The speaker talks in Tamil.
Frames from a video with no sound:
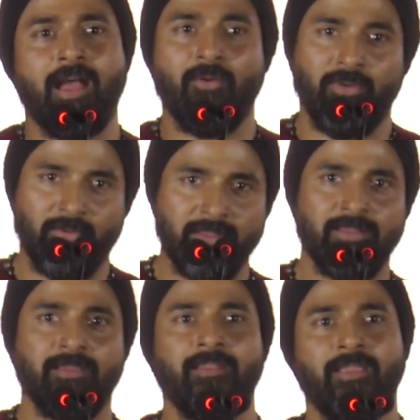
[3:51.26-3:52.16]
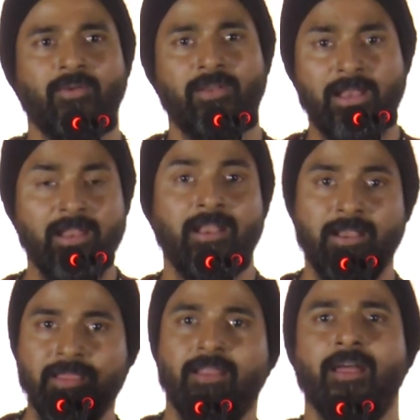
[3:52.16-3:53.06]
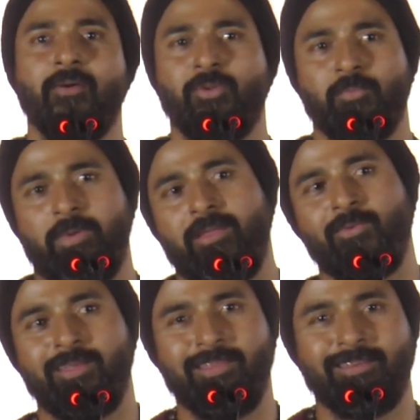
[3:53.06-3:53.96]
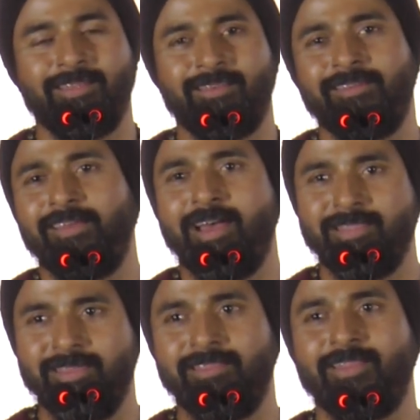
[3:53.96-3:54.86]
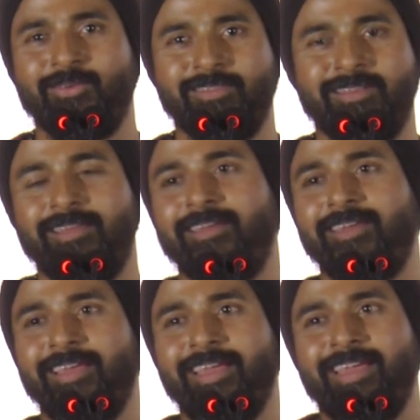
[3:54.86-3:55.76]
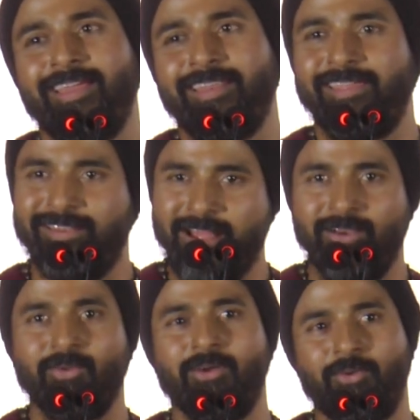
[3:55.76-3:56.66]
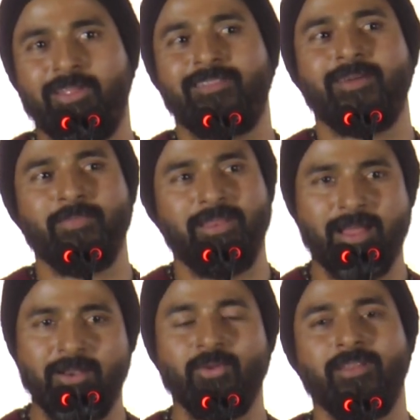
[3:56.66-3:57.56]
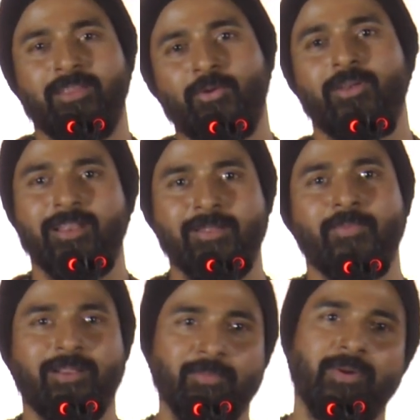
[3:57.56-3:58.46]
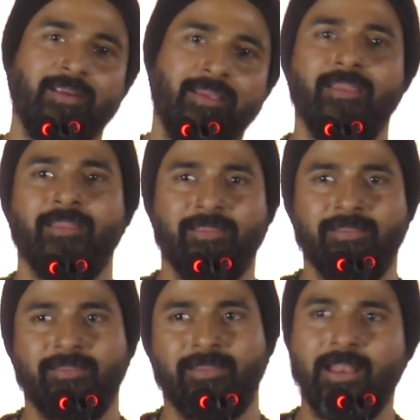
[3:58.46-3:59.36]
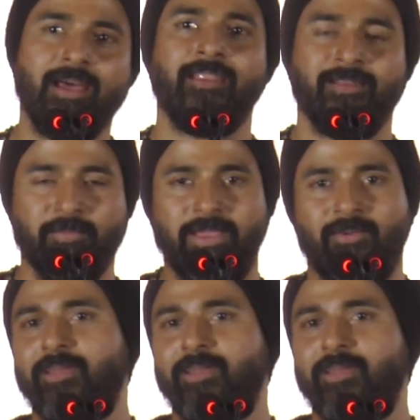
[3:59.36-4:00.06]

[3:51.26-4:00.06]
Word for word: அவர் வந்து இன்னைக்கு ஒரு நல்ல நடிகராக அவரும் பெயர் வாங்கியிருக்காரு அதே தருணத்தில் இன்னைக்கு நானும் அவருடைய தம்பி நானும் இன்றைக்கி ஒரு நல்ல படம் பண்ணி நல்லா இருக்குன்னு பெயர்